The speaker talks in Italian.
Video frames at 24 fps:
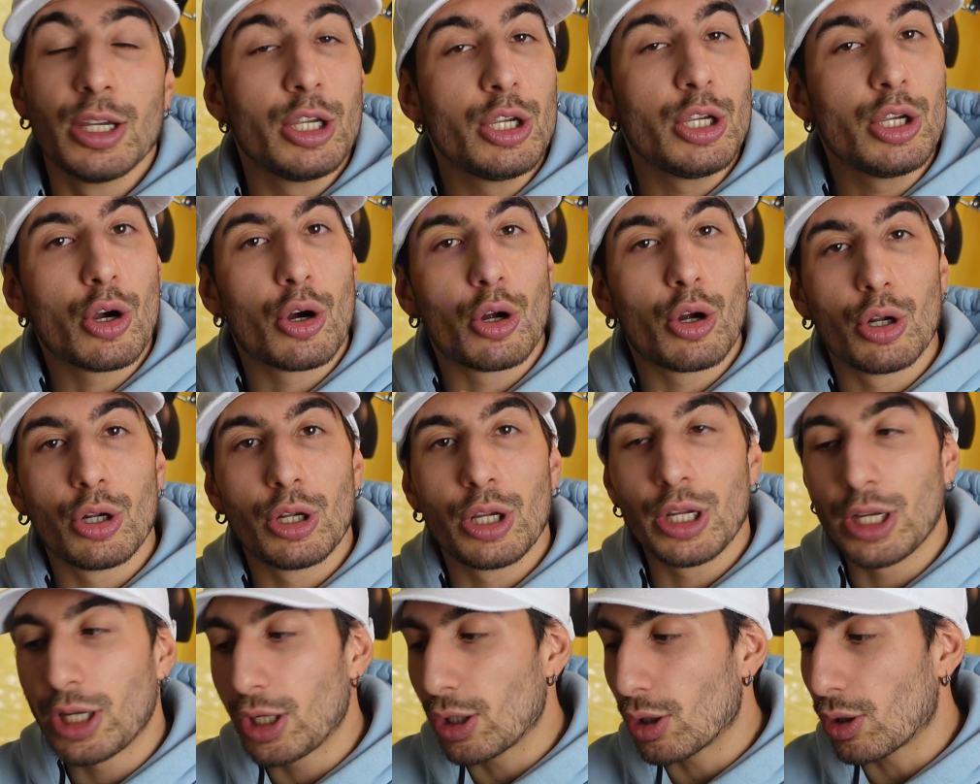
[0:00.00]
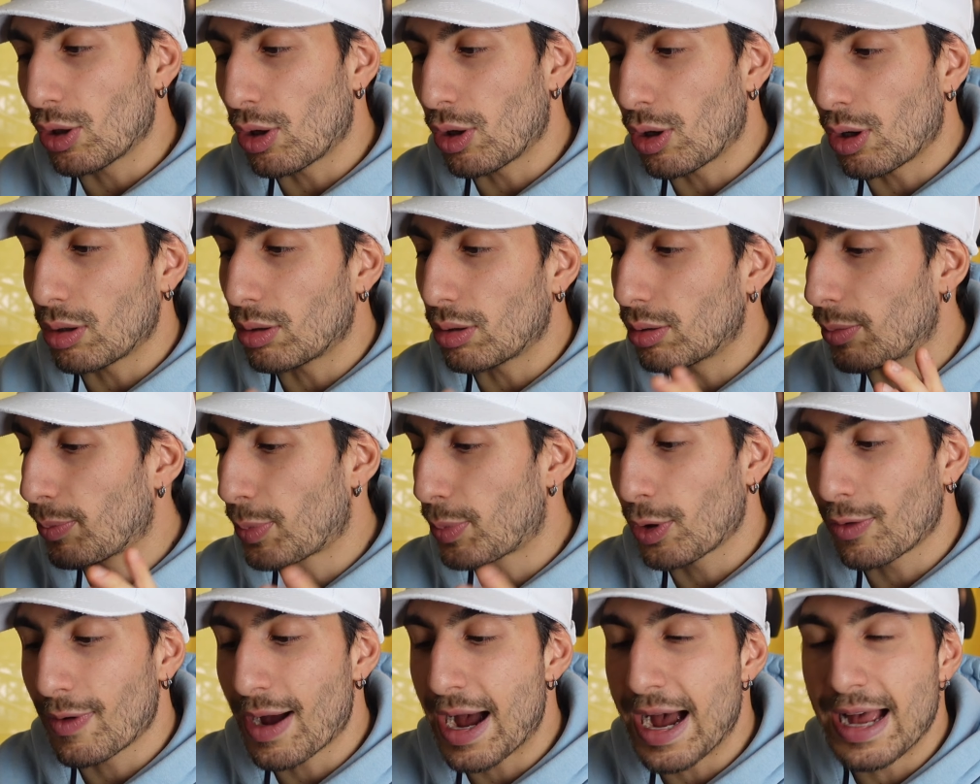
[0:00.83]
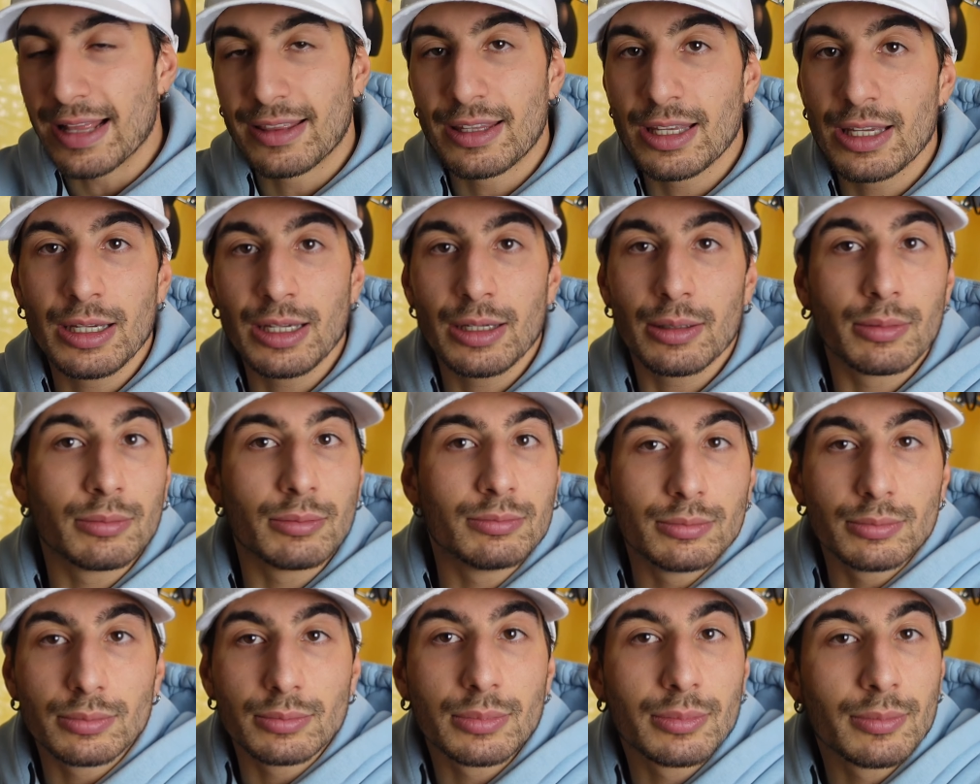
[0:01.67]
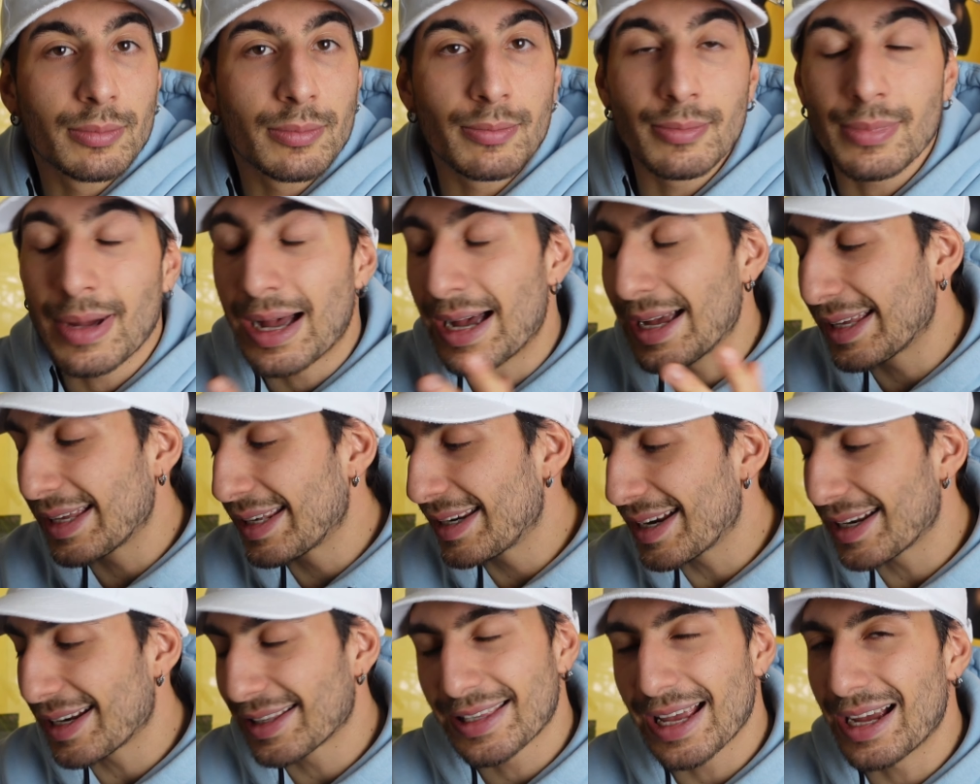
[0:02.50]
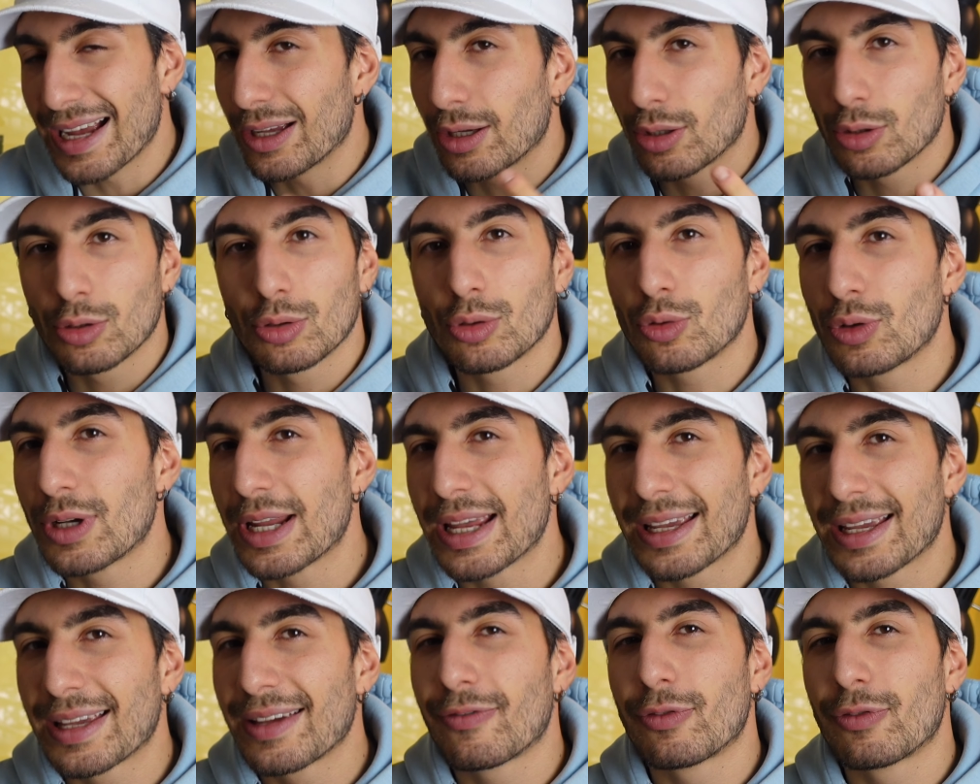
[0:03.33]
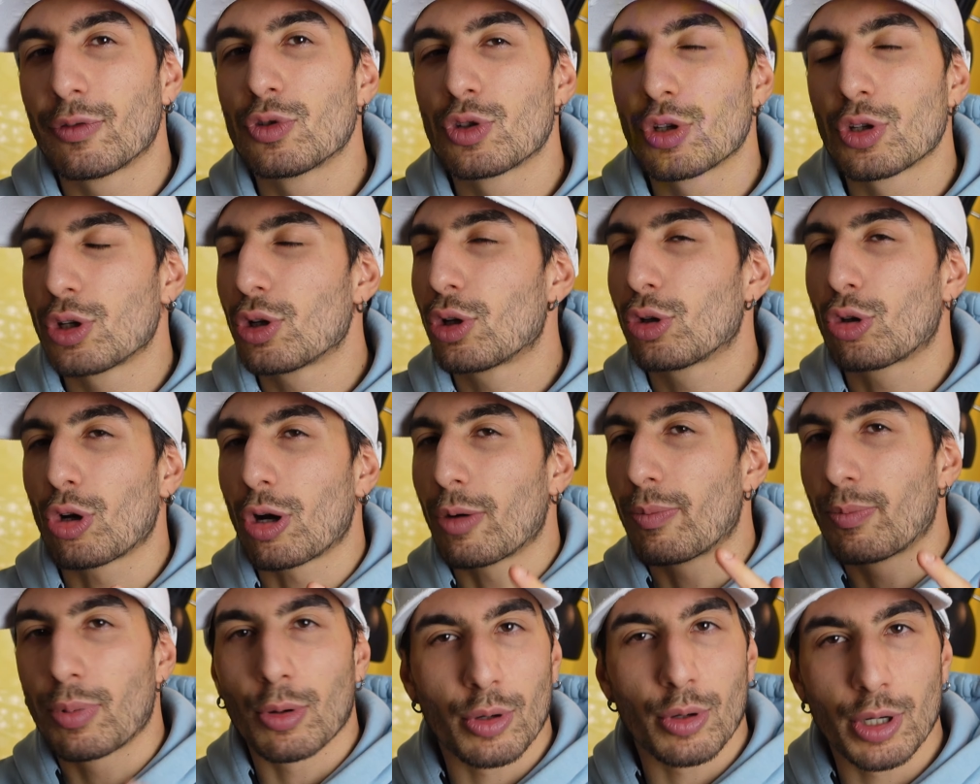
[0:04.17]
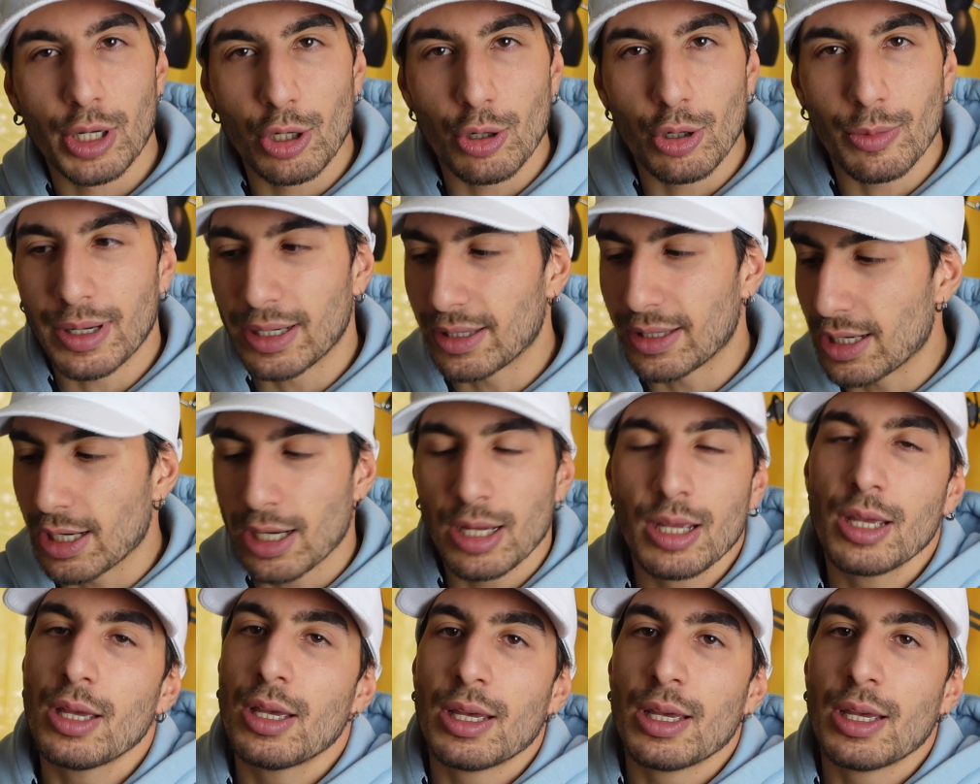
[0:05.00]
Io li ho provati, ma in realtà non è che funzionino troppo con i leopardini.